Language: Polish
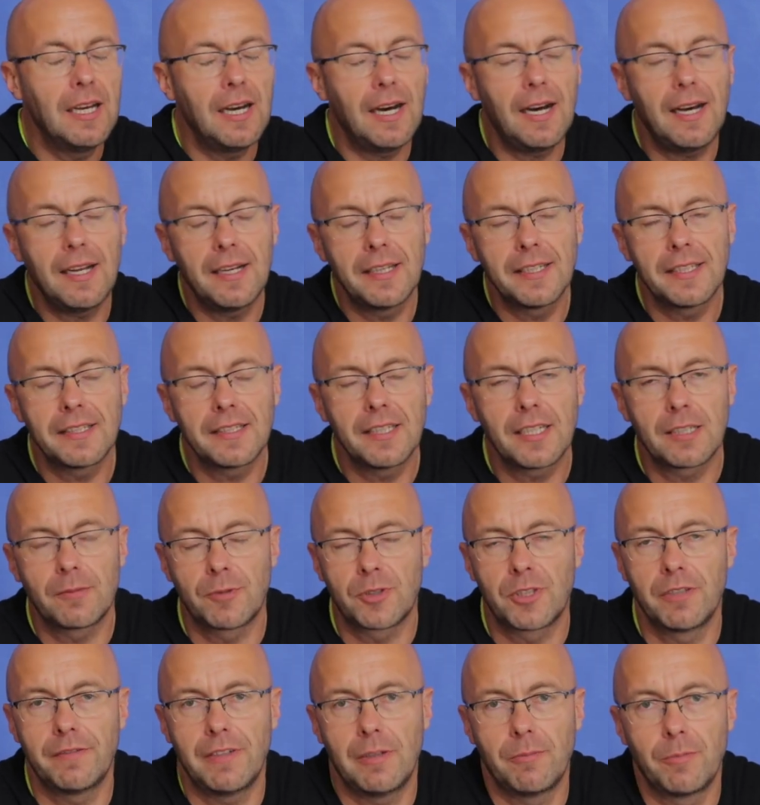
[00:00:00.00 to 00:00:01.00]
ale jednak
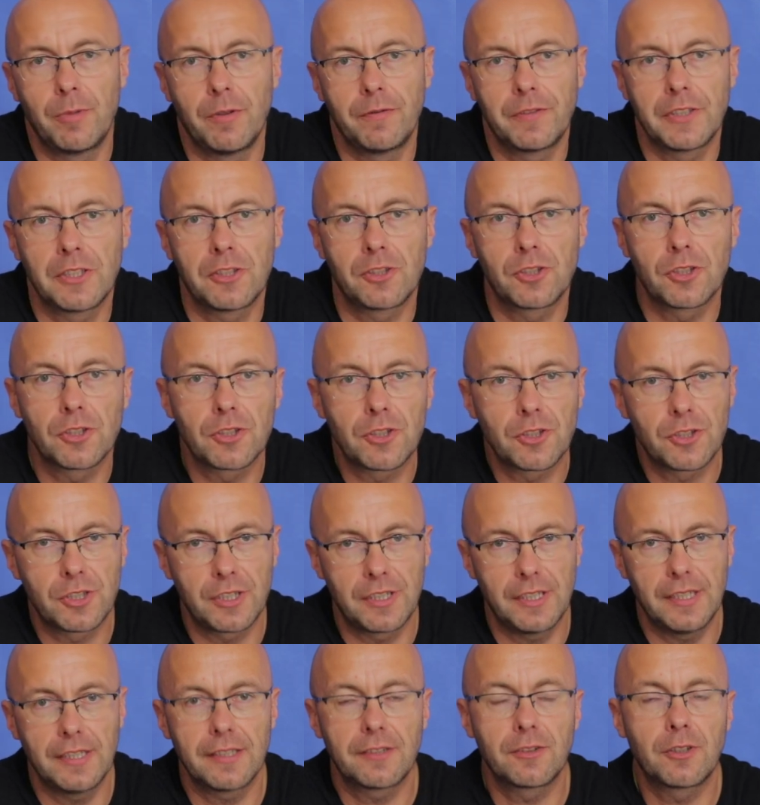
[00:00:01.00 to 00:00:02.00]
muszę Wam powiedzieć,
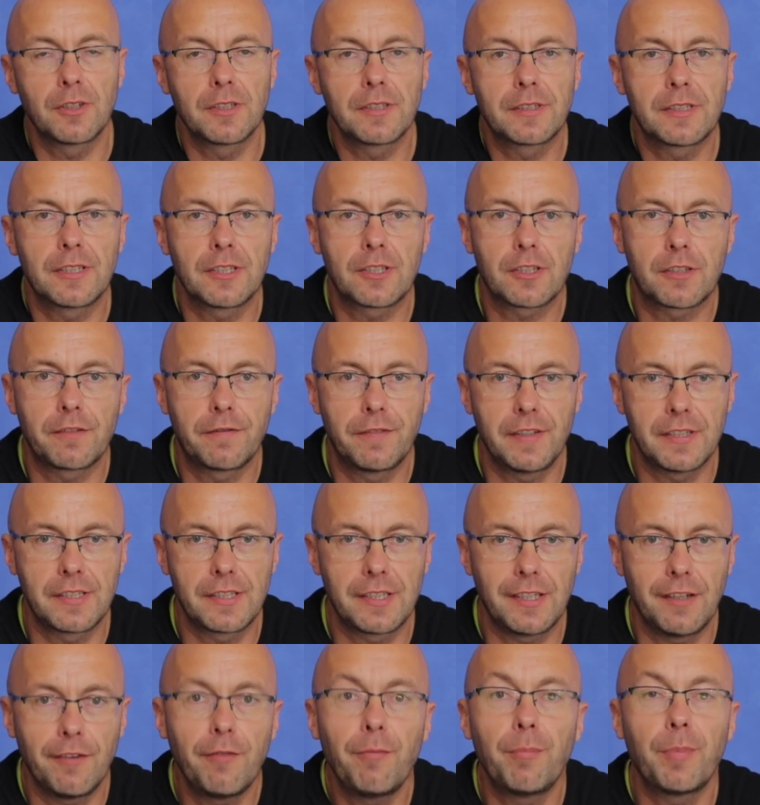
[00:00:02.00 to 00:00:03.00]
że to jest też
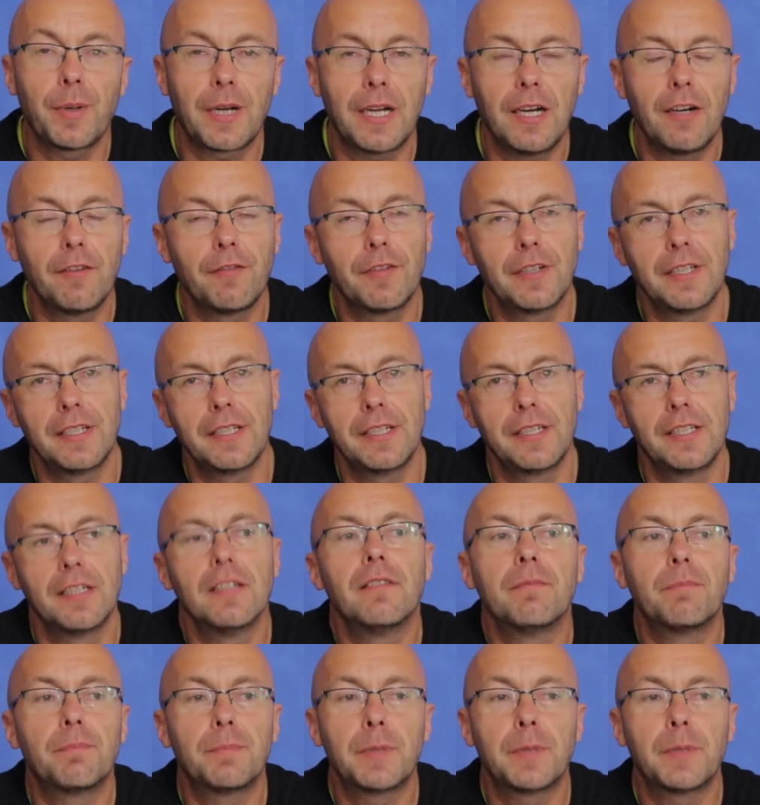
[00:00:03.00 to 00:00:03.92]
kwestia wprawy i